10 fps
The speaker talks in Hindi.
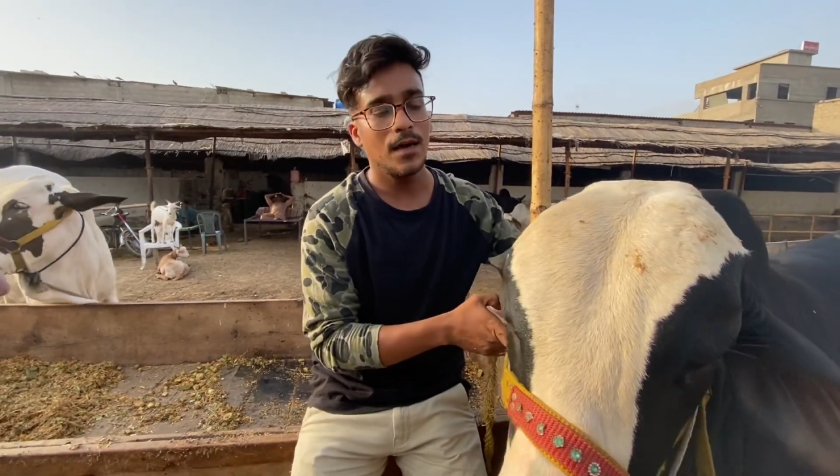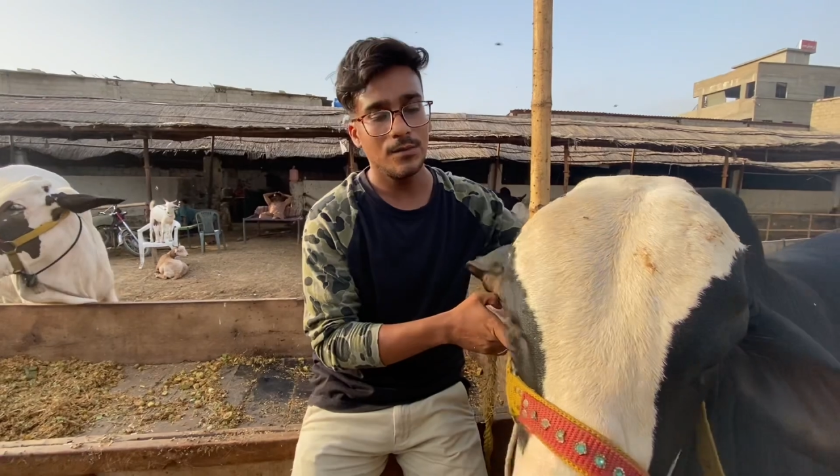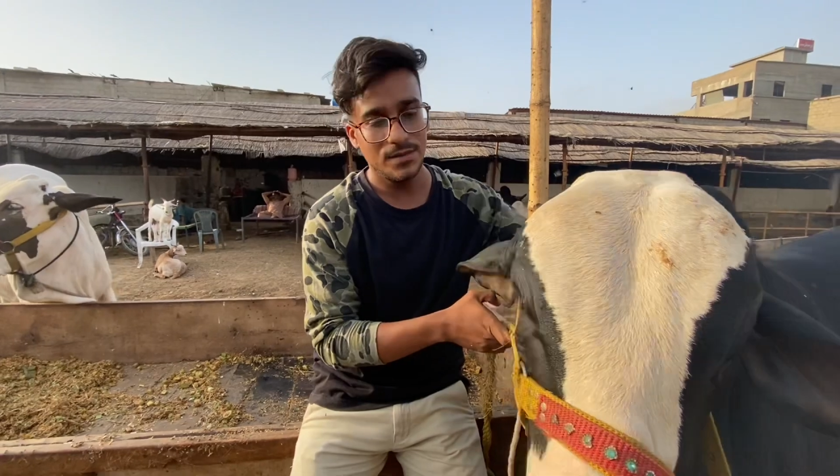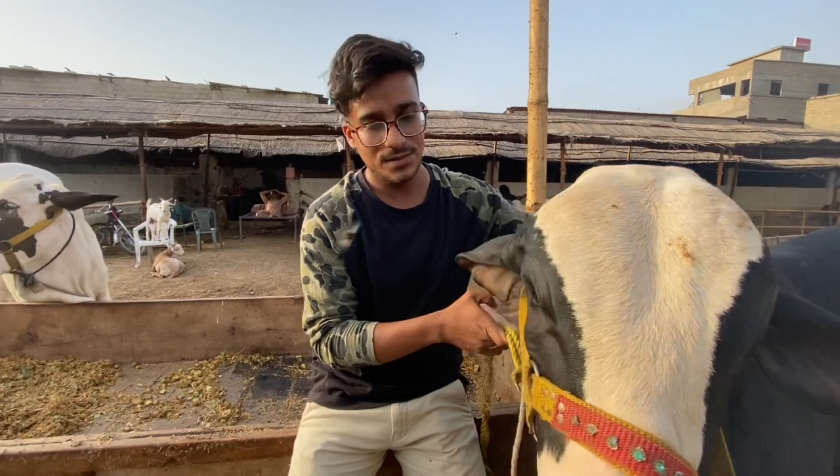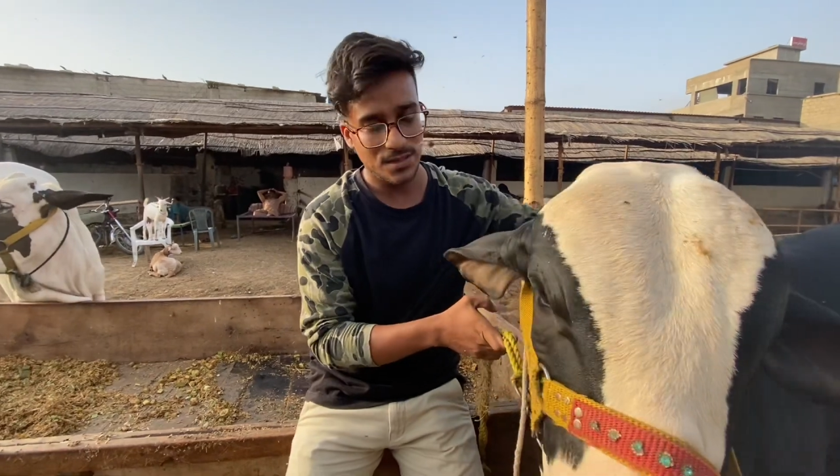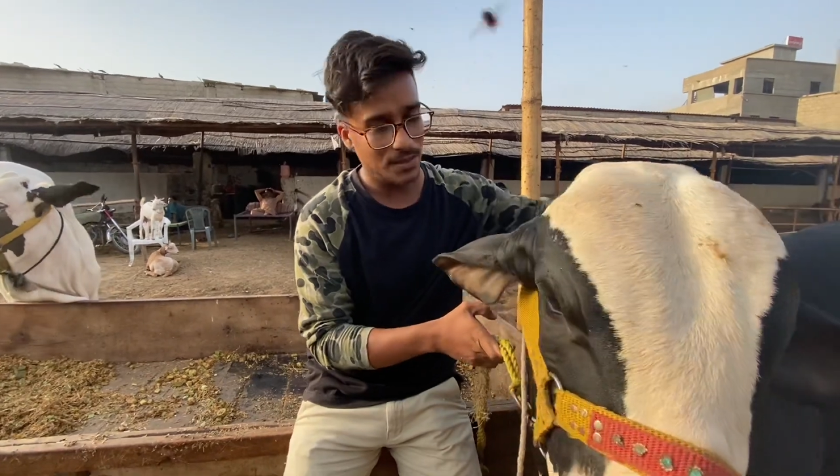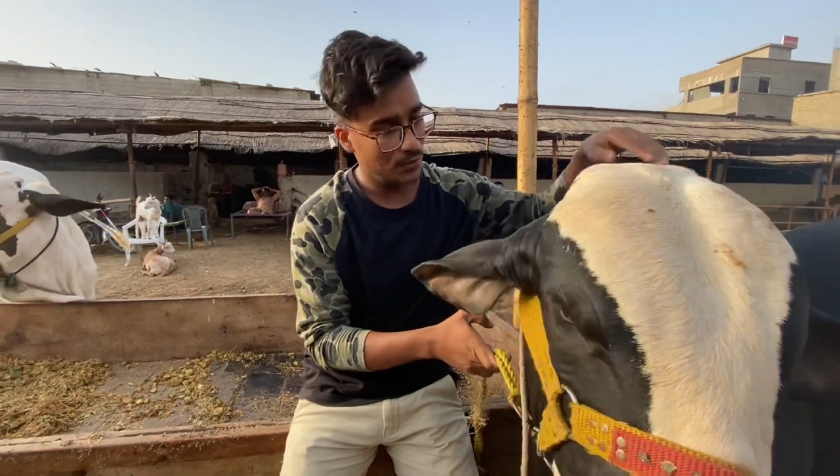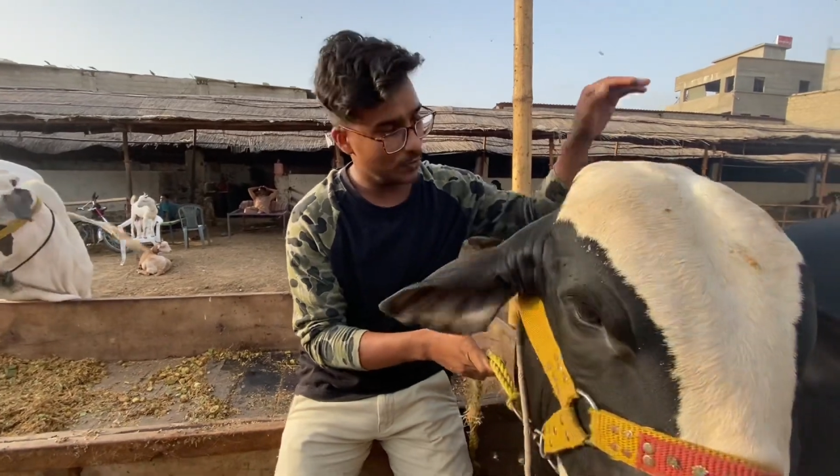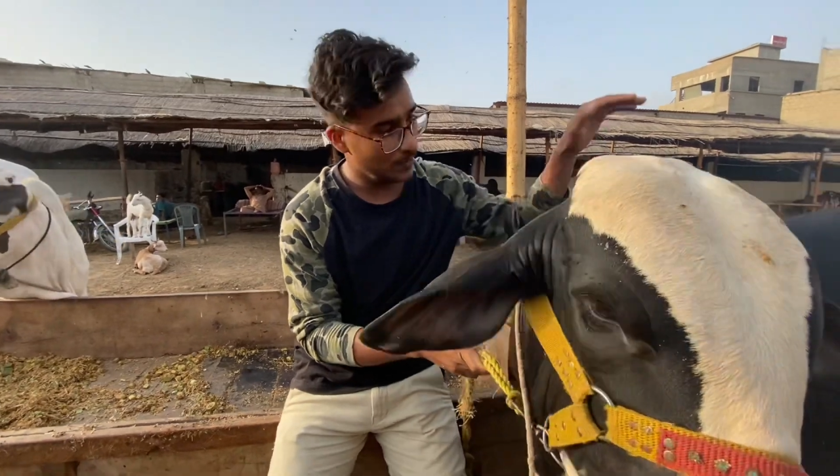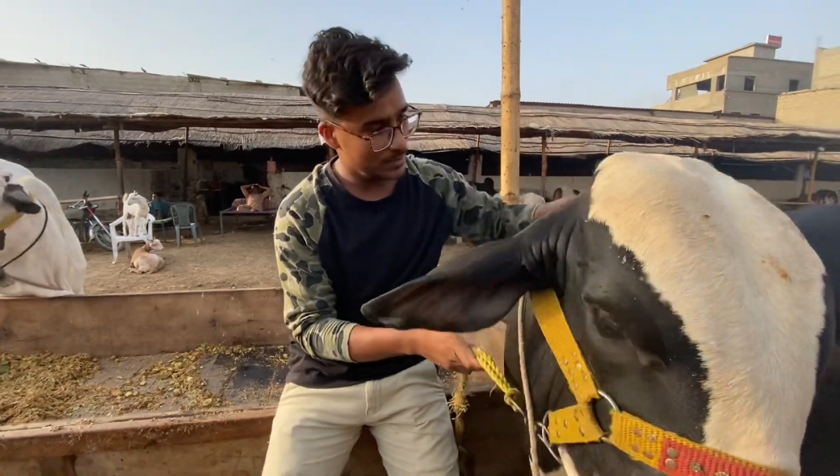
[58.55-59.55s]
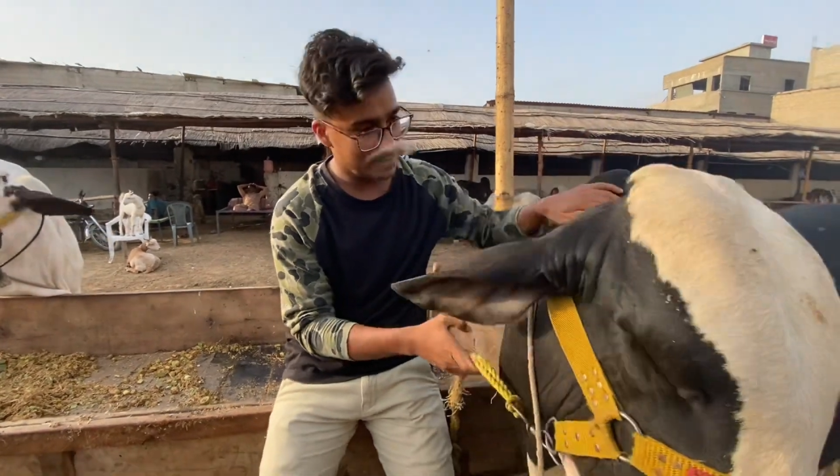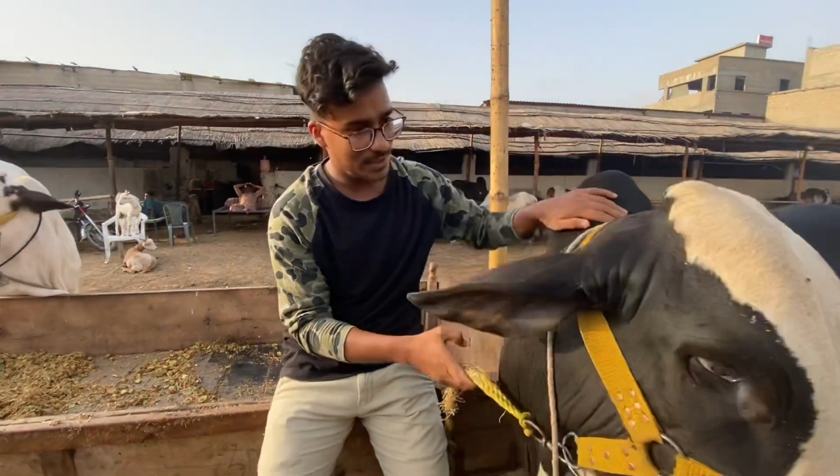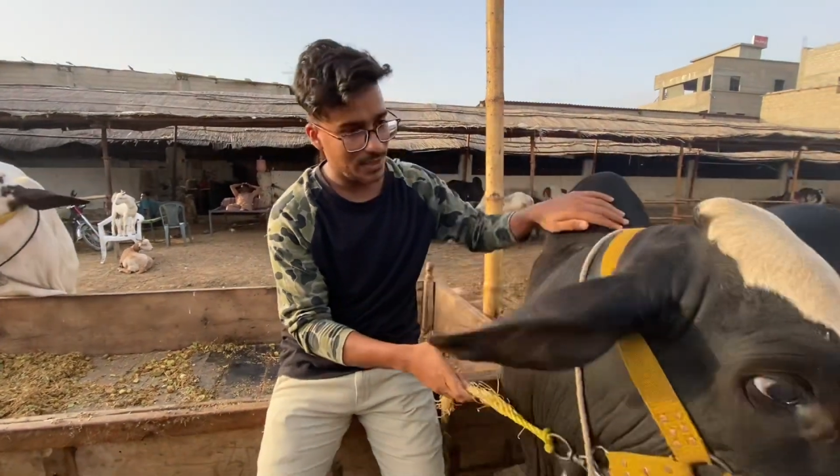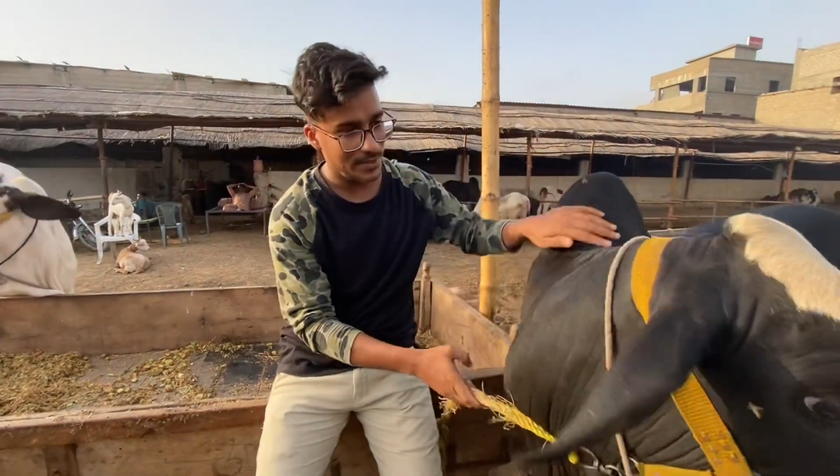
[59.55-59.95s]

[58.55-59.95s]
आप ये चेक करो ये बच्चा नया